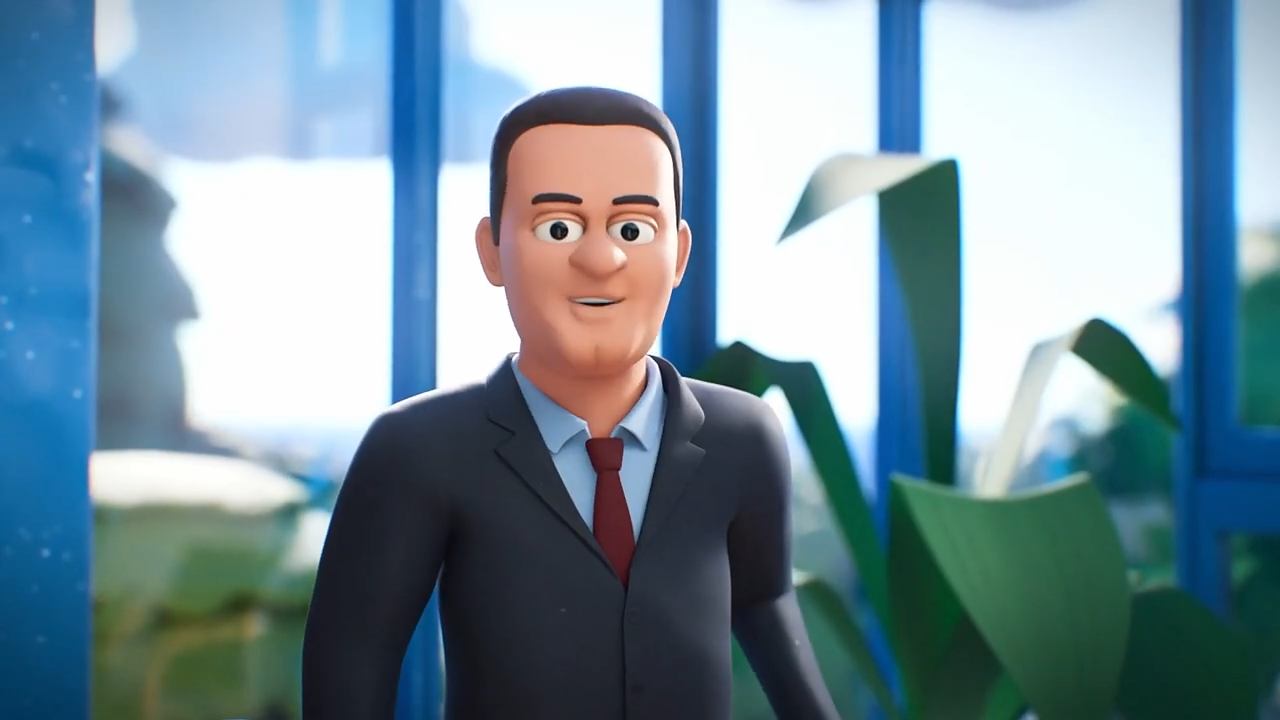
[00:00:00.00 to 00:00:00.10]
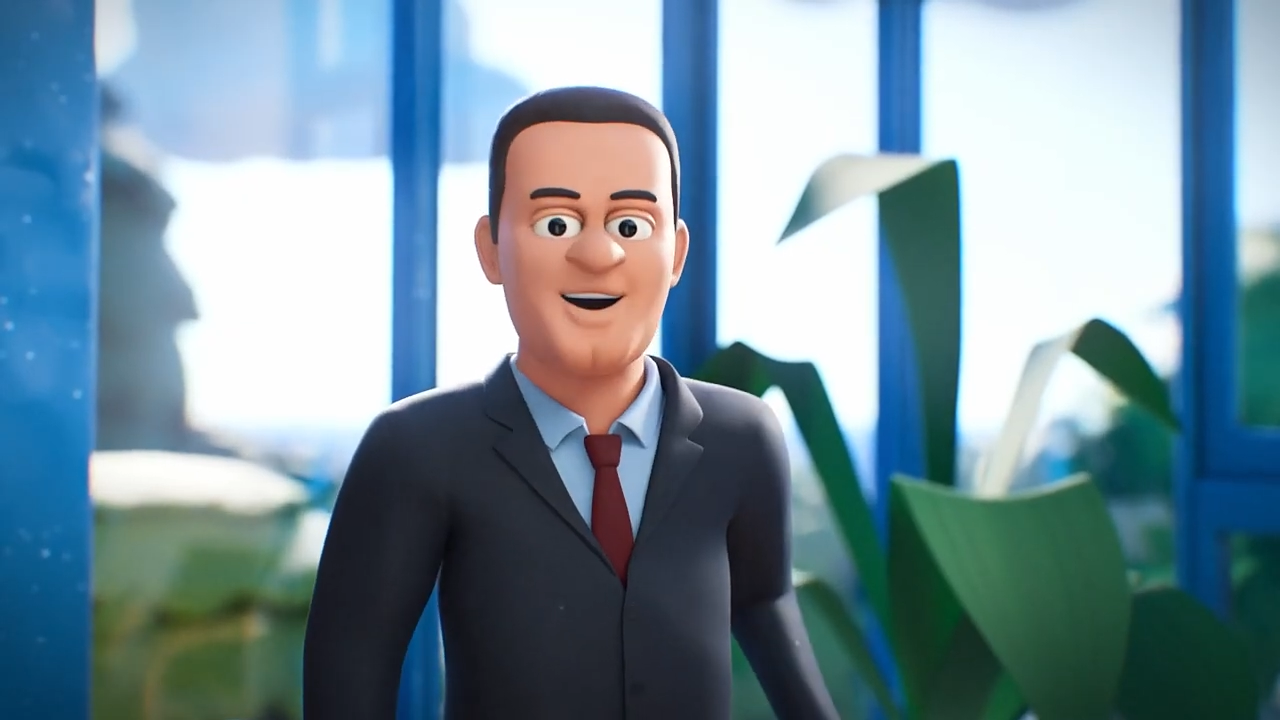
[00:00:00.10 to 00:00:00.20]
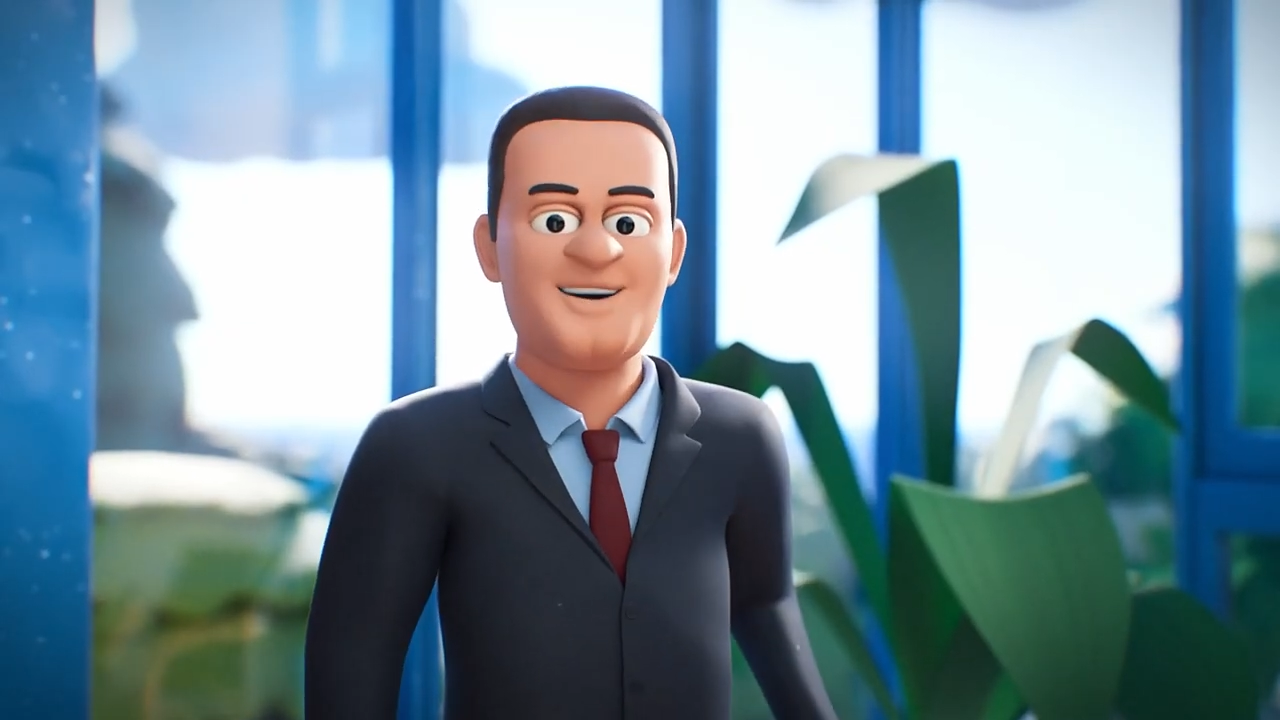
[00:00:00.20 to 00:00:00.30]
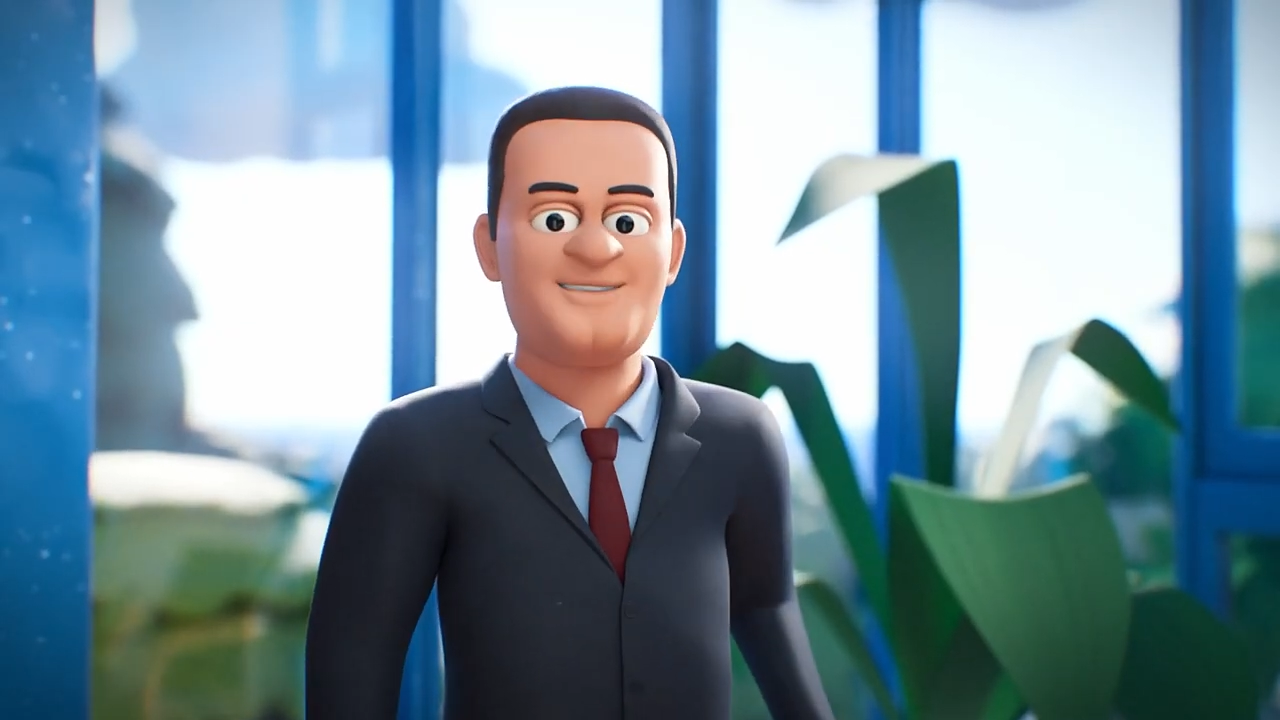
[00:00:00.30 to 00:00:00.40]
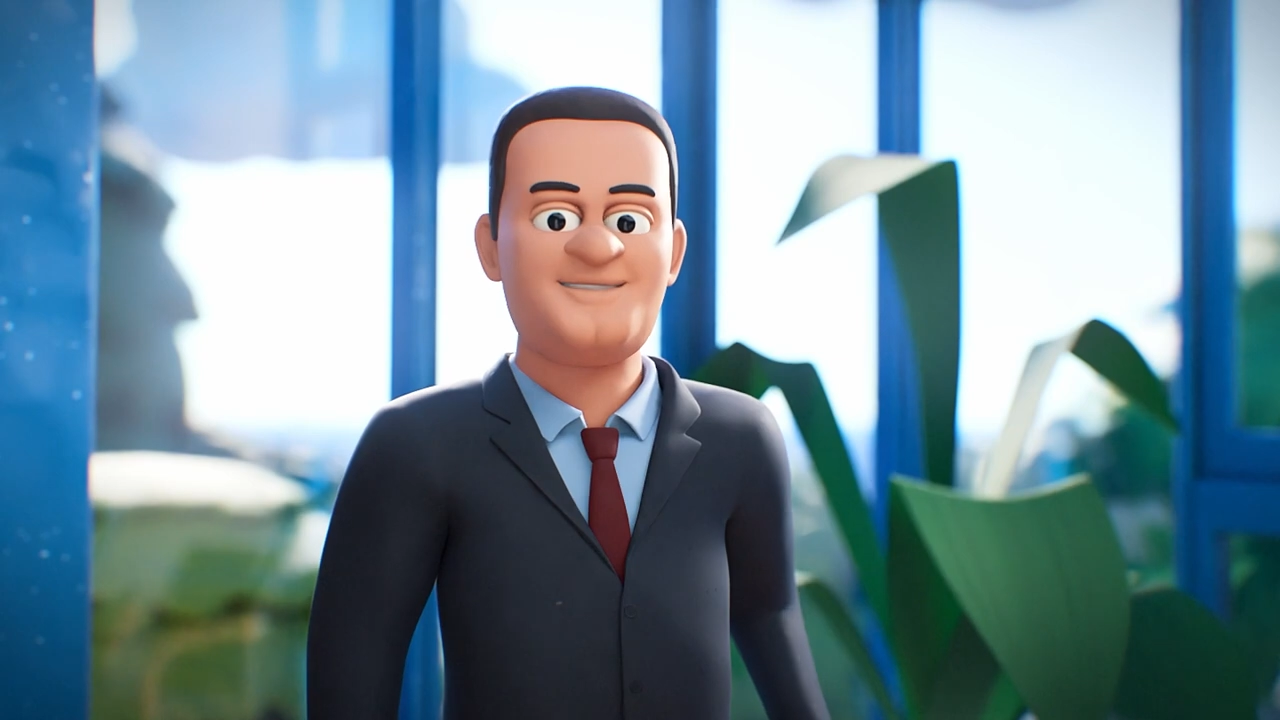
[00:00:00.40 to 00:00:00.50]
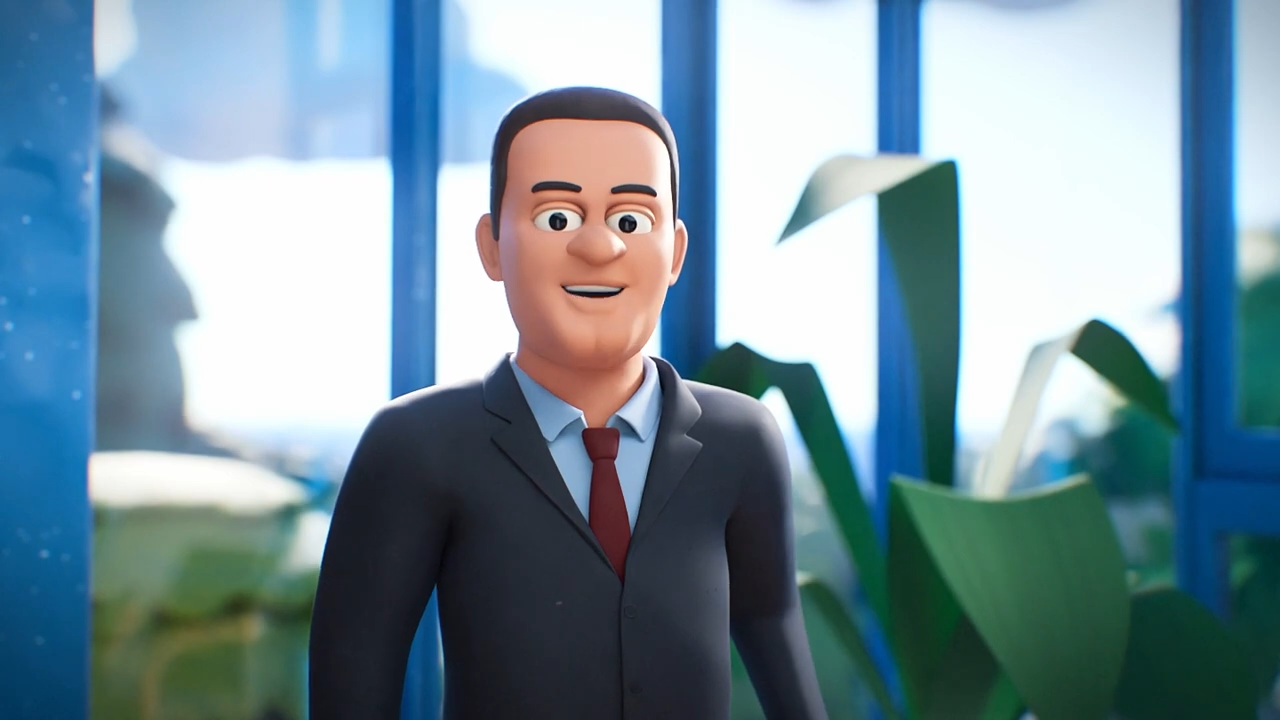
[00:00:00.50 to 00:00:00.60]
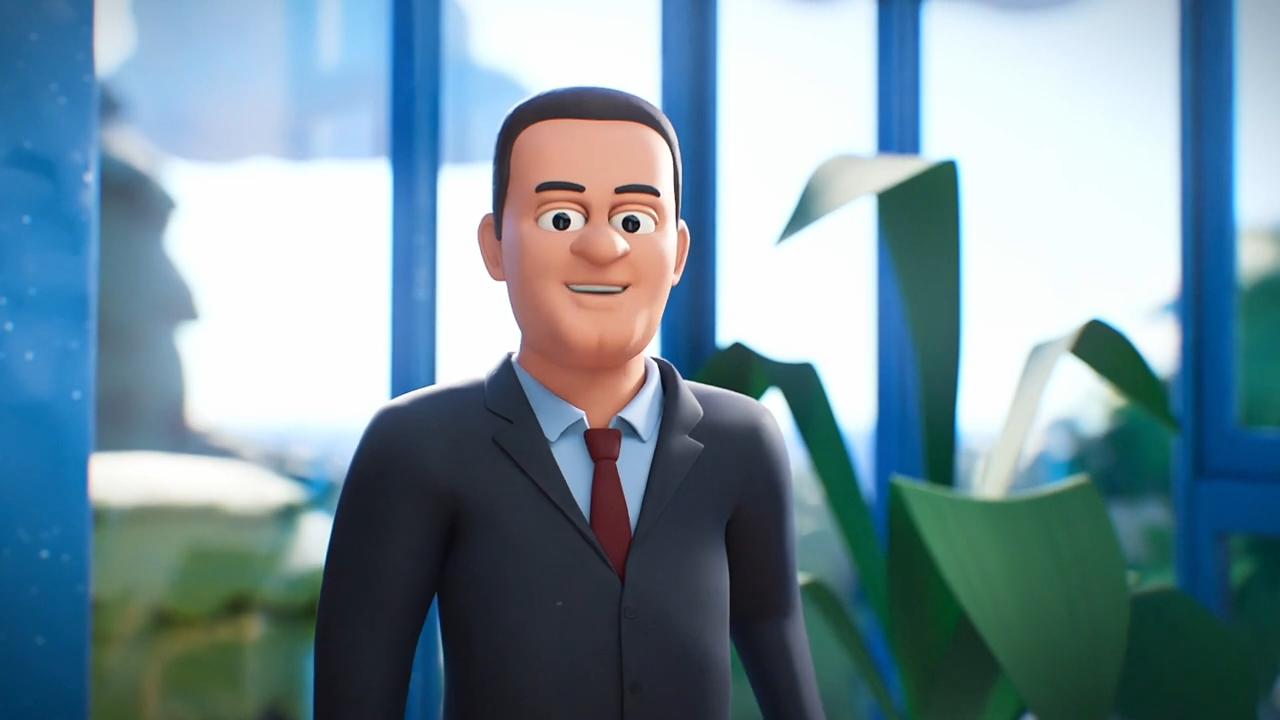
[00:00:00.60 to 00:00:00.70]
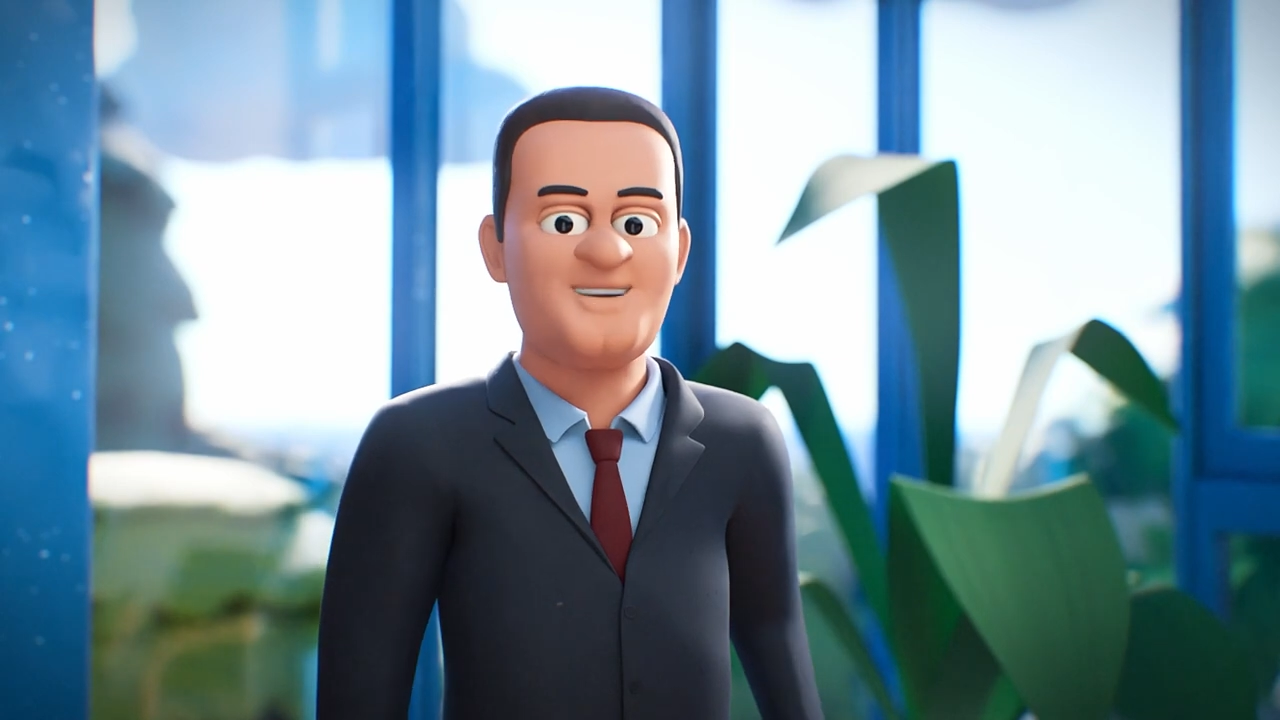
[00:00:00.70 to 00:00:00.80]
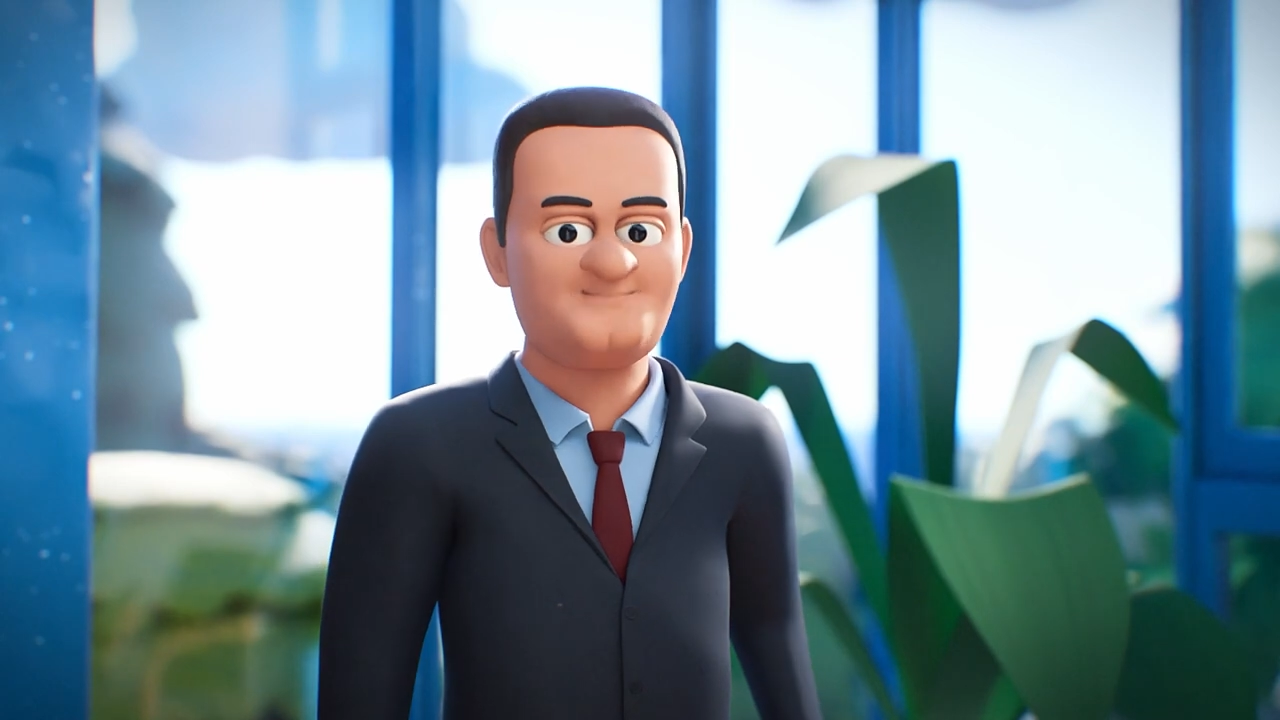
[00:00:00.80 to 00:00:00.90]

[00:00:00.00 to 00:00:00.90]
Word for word: Weihnachten